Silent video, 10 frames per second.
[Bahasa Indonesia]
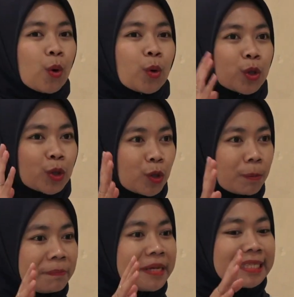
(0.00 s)

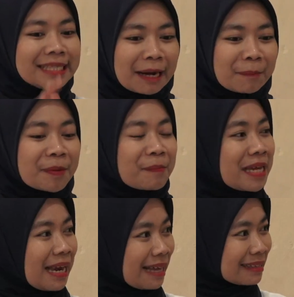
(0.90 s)
untuk bijak
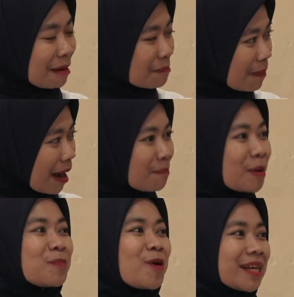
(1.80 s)
memilah sampah,
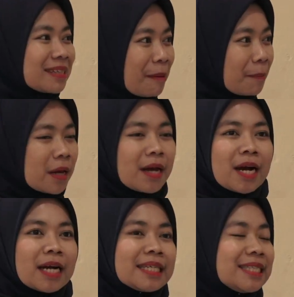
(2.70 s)
membuang sampah
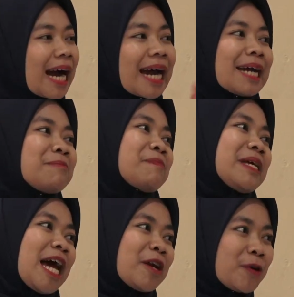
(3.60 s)
jangankan
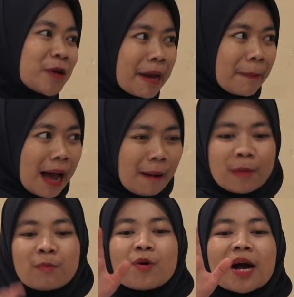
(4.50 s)
memilah dulu deh Pak,
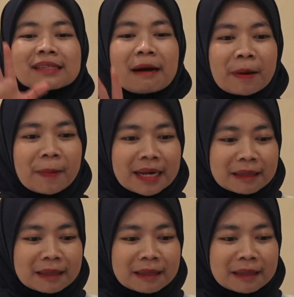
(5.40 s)
membuang sampah pada